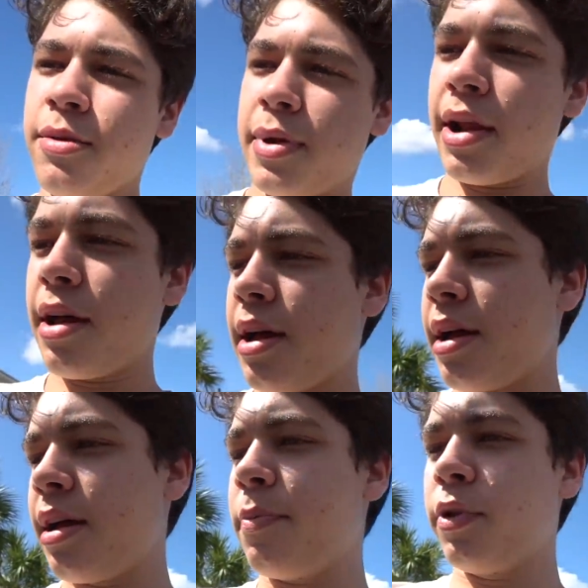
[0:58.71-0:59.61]

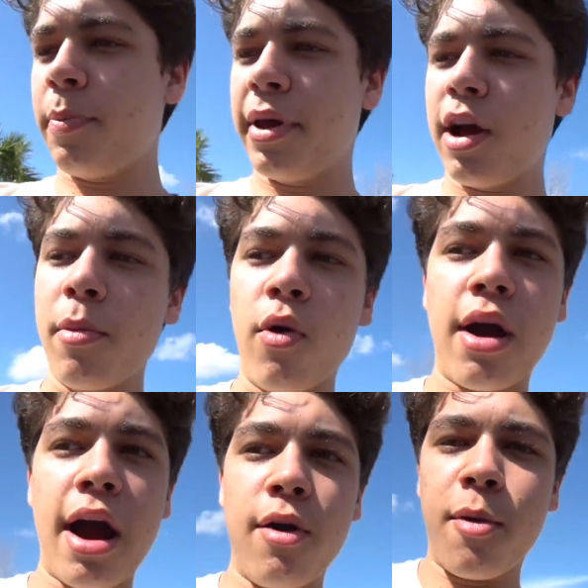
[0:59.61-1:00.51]
pra poder pegar o meu
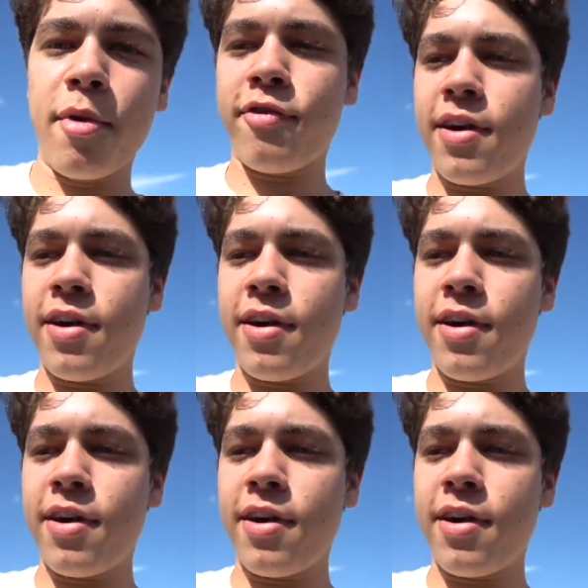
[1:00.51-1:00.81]
carro, como eu